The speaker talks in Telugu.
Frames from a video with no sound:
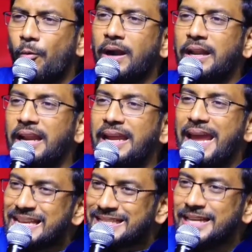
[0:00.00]
వాటిని
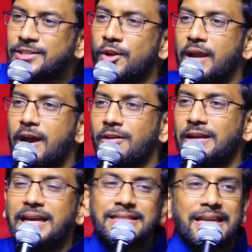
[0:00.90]
ఏ సైజులో
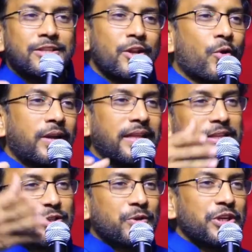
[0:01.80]
కావాలంటే ఆ సైజులో కొట్టి
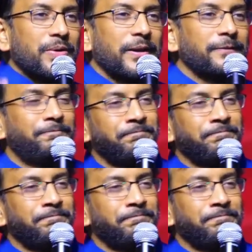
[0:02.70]
తీసుకొచ్చేవారు